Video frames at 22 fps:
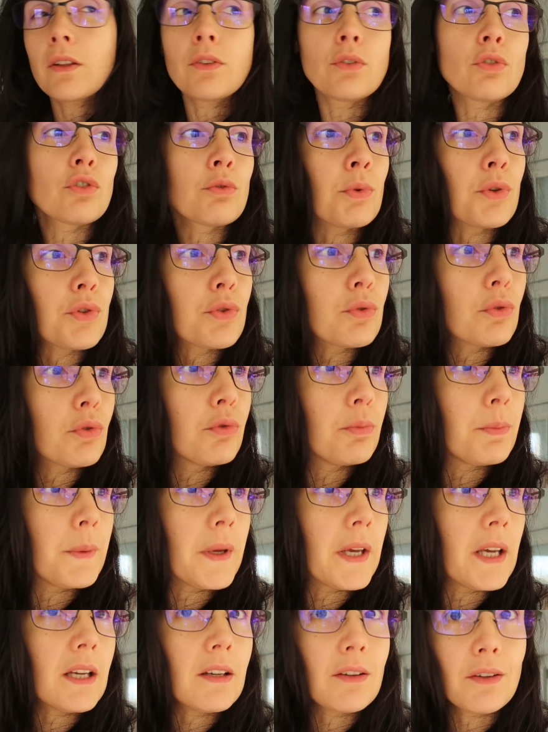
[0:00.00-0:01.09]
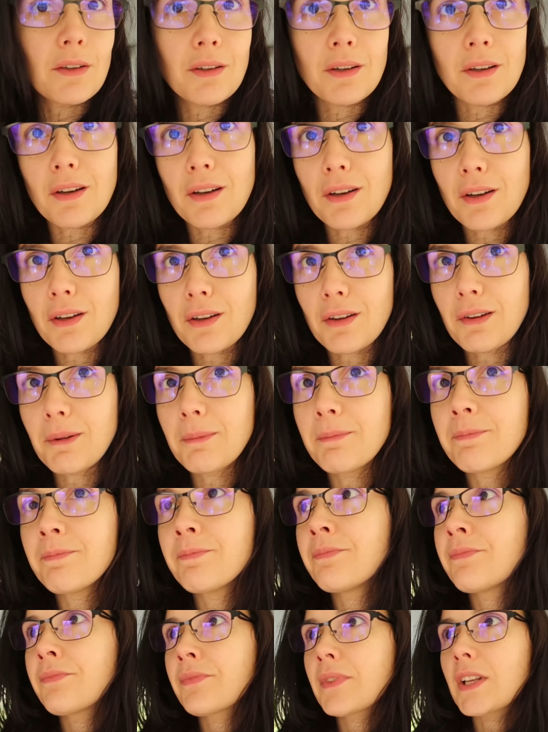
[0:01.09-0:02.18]
donc je m'en suis occupée. Euh,
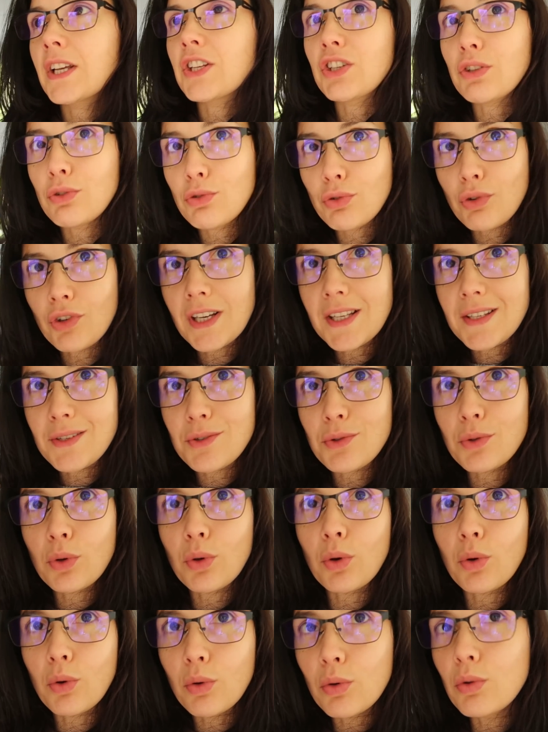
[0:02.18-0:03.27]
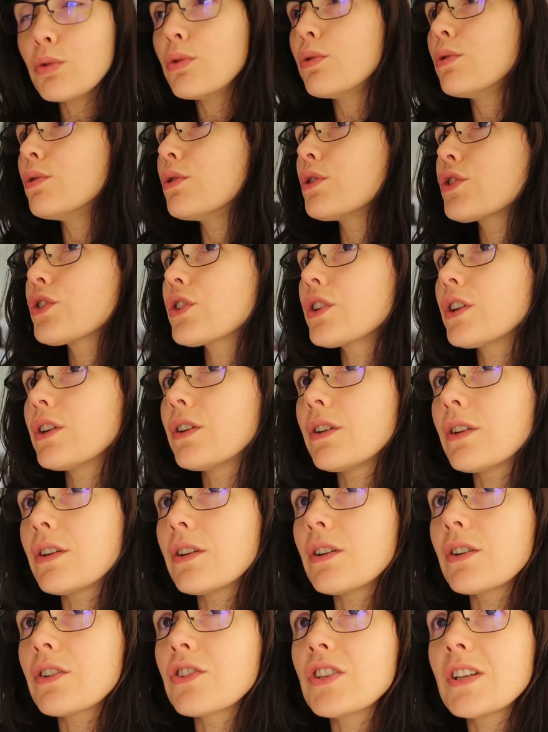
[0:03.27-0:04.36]
j'ai toujours les yeux rouges,
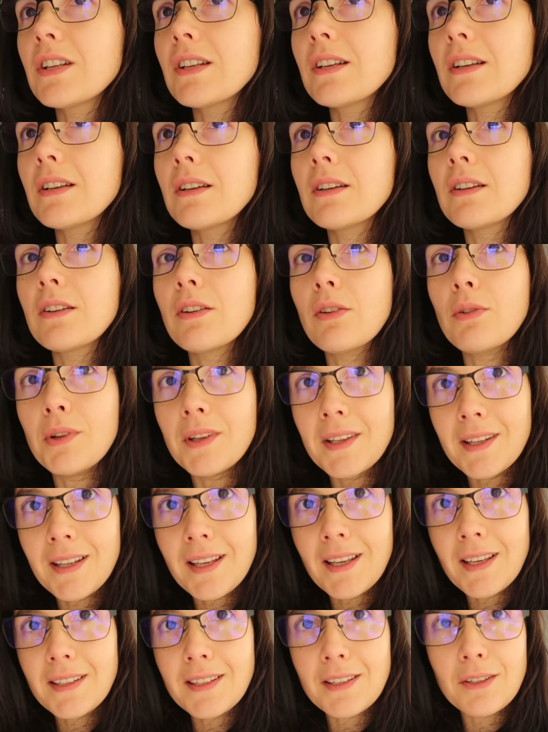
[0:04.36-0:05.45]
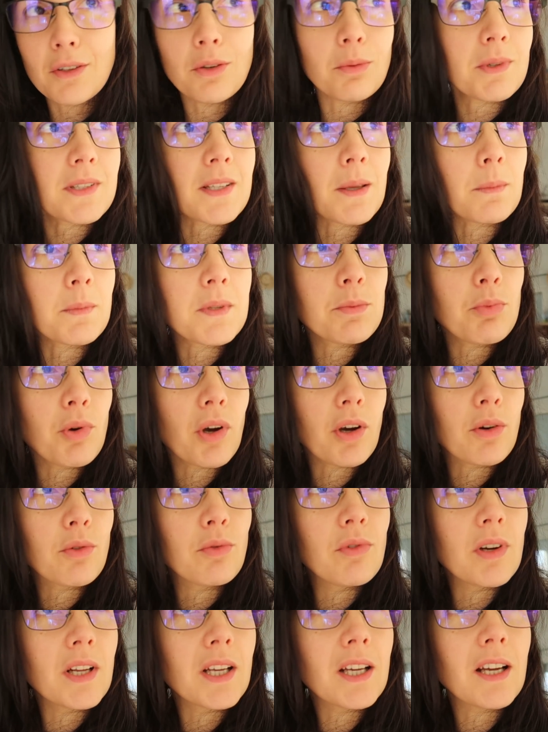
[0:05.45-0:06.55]
euh, j'ai le nez qui commence un petit peu à
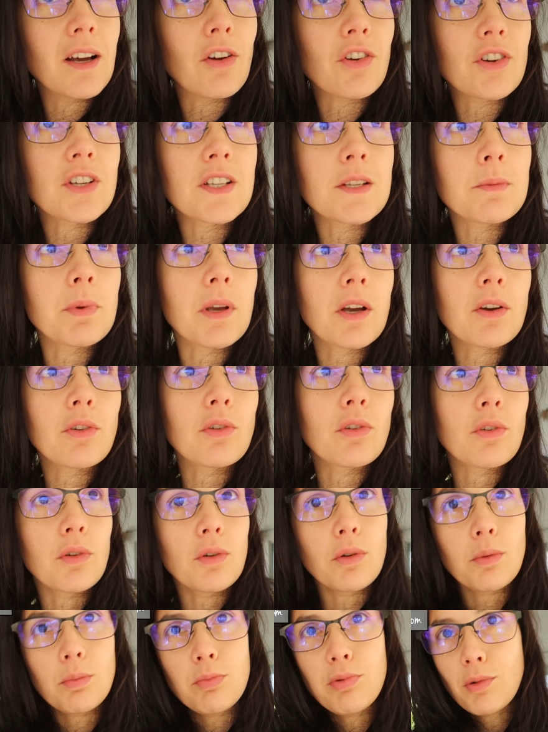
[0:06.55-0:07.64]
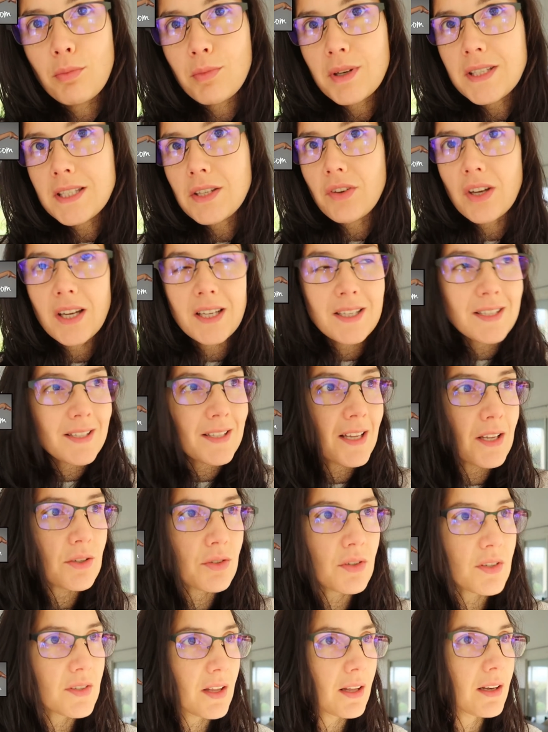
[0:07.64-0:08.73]
couler. Alors j'espère que pour moi ça va rester
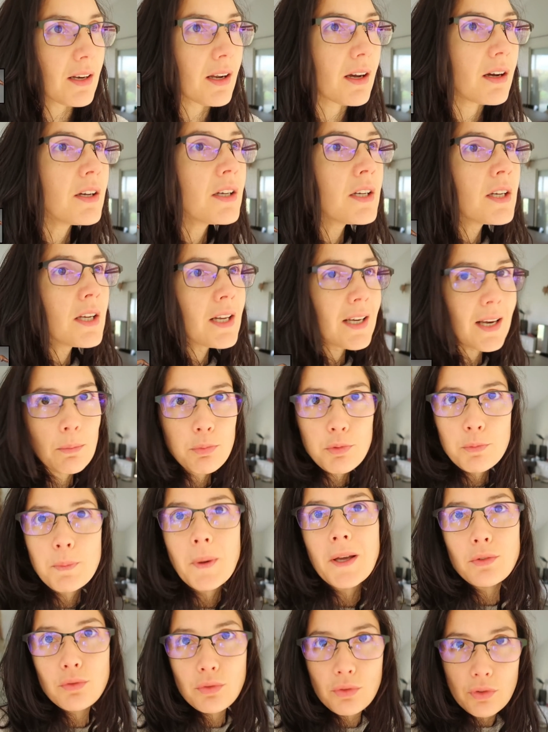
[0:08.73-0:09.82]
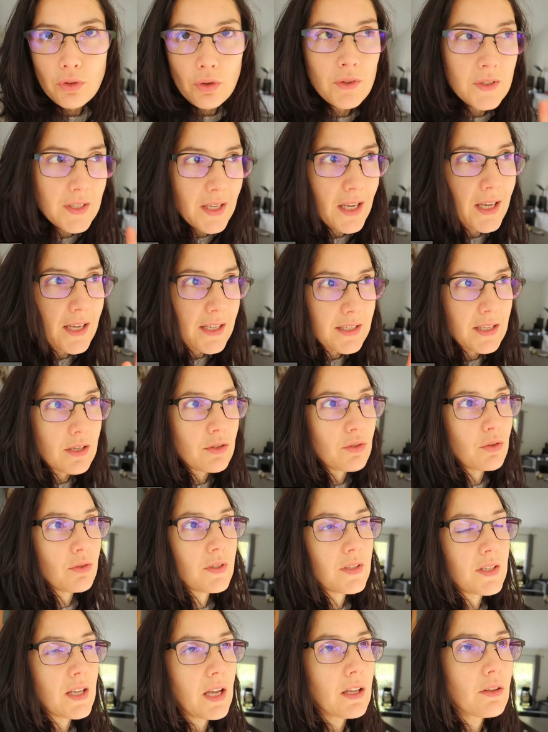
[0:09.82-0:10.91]
à ce stade-là. La plupart du temps ça reste à ce
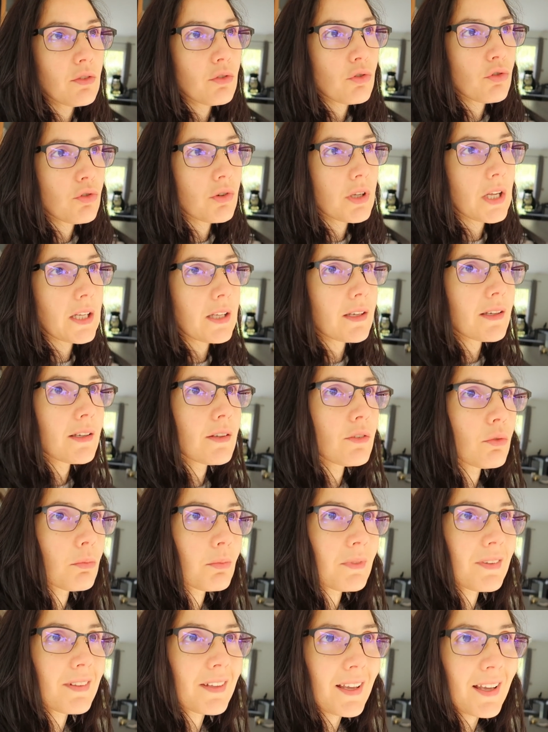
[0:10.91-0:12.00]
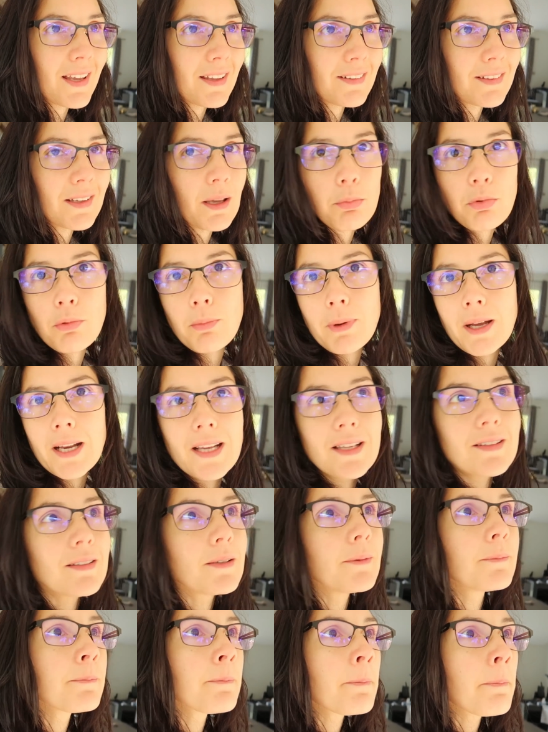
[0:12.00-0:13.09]
stade. Je suis quelqu'un qui tombe très très peu
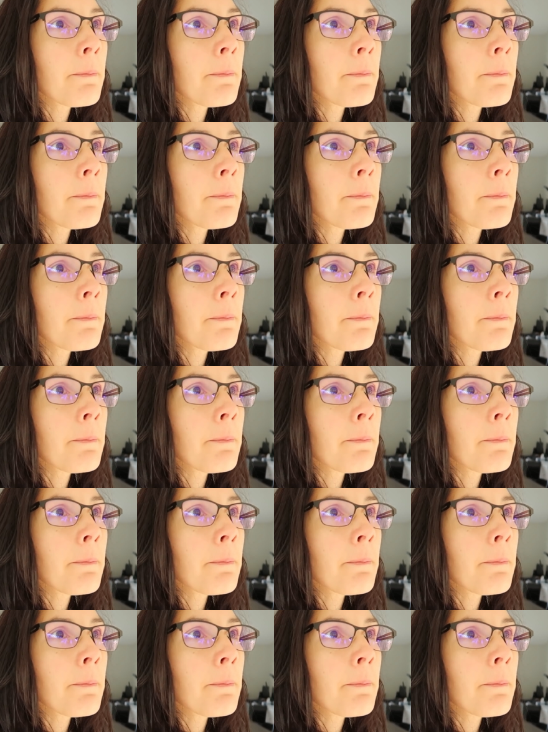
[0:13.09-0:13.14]
malade.